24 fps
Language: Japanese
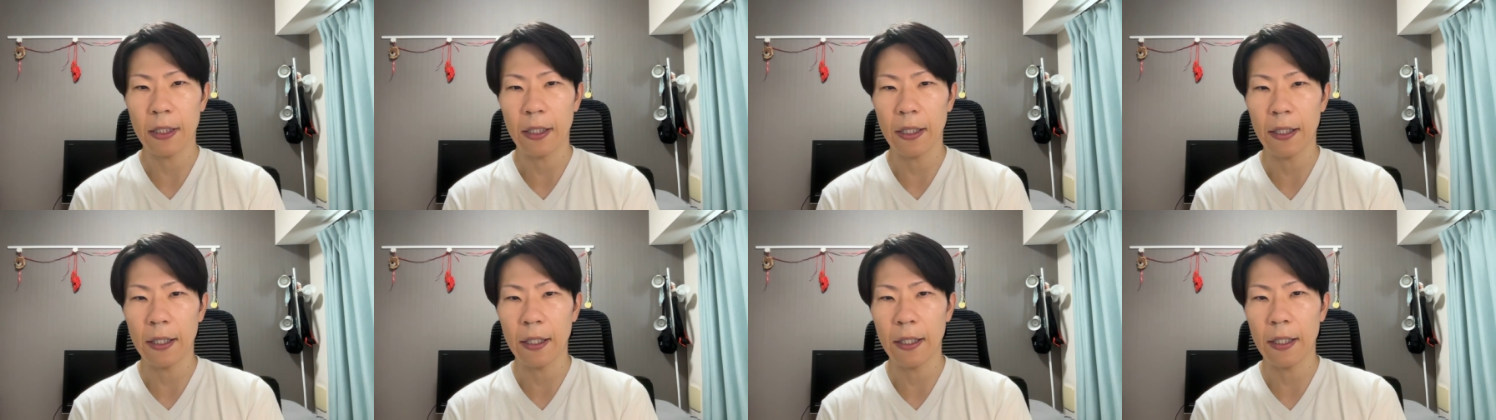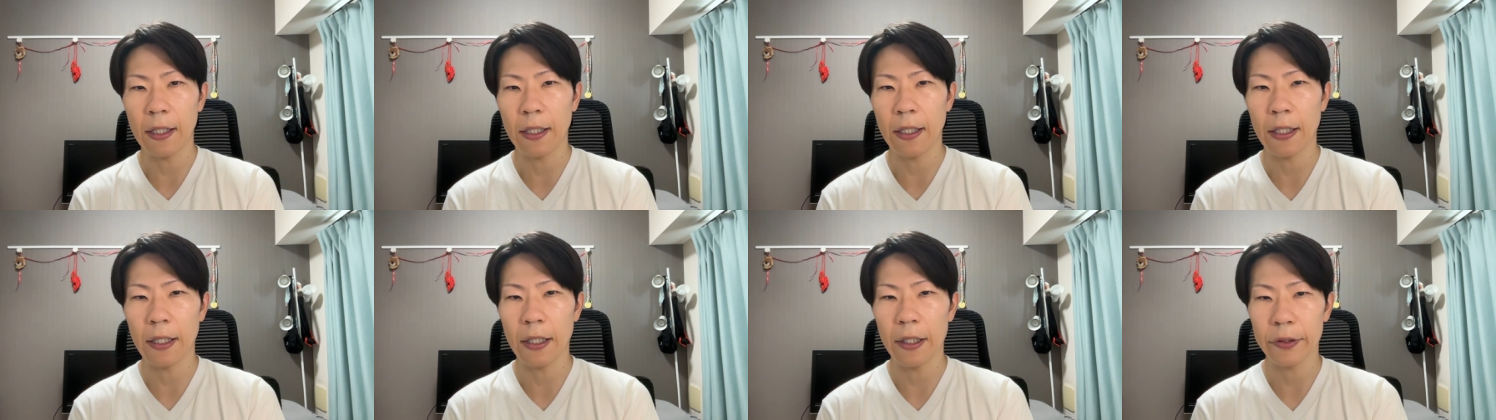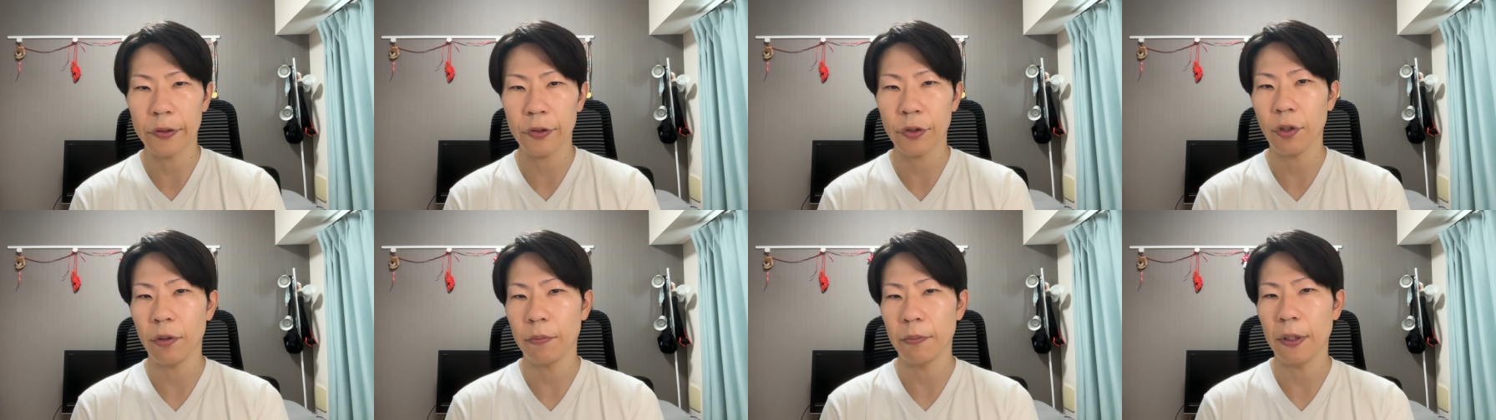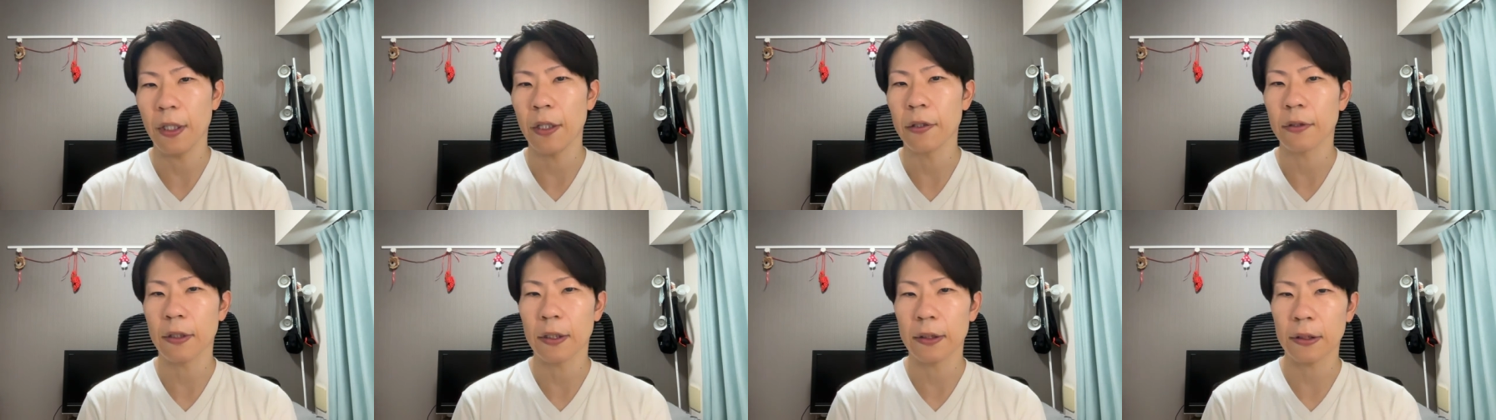えー、興
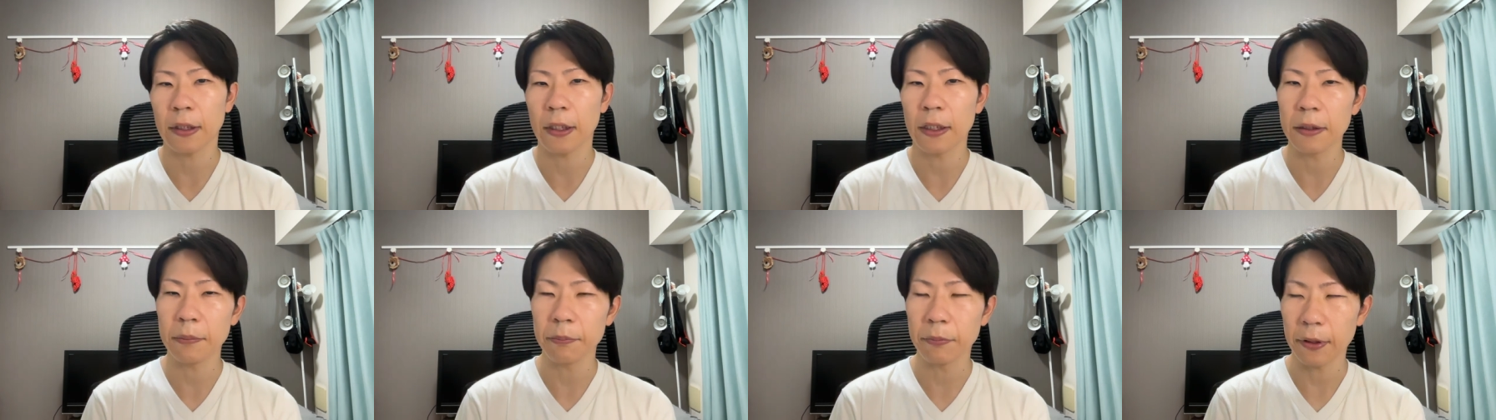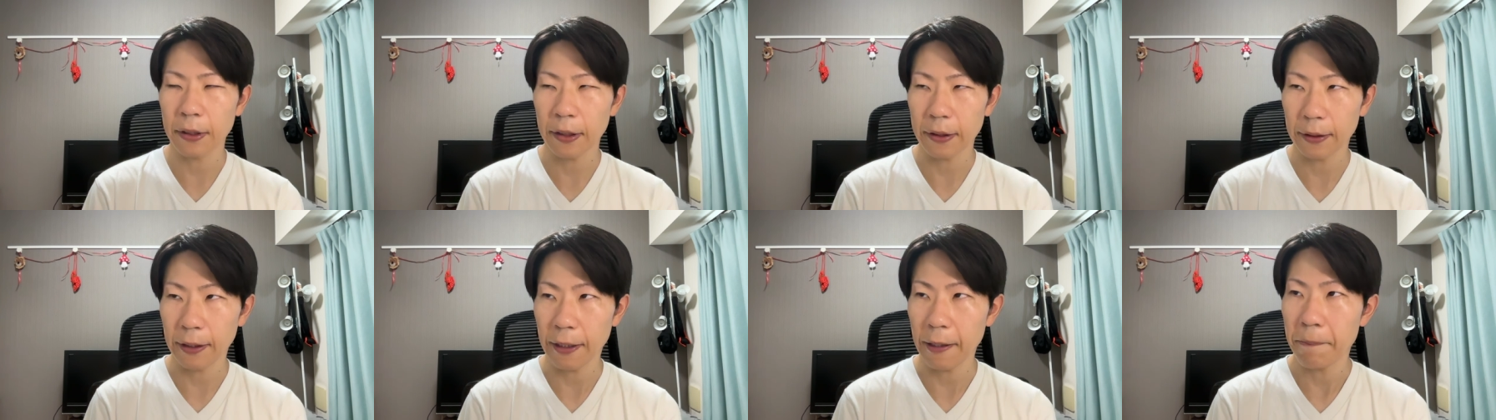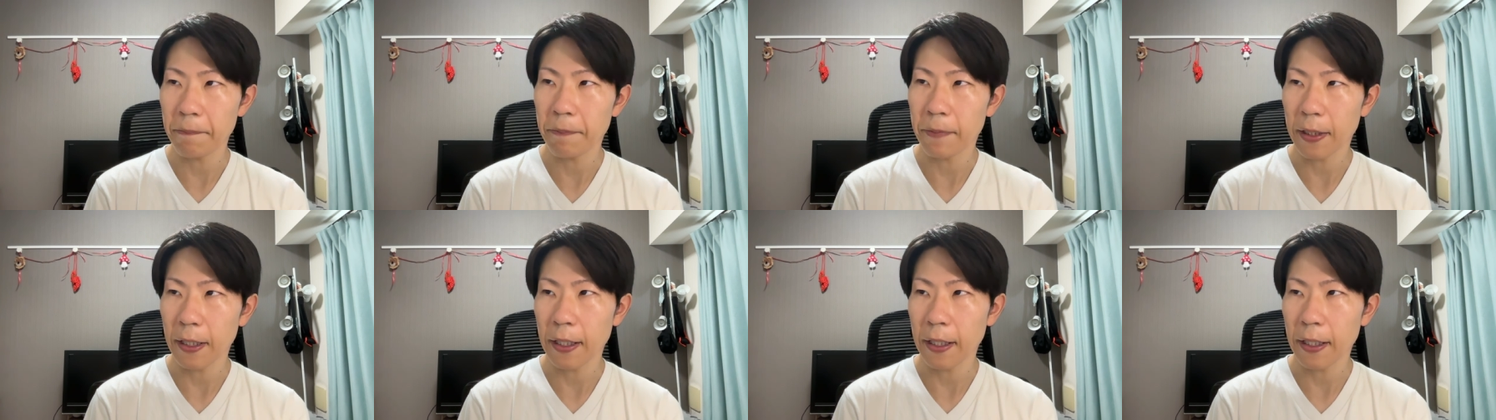味ある方に向けて、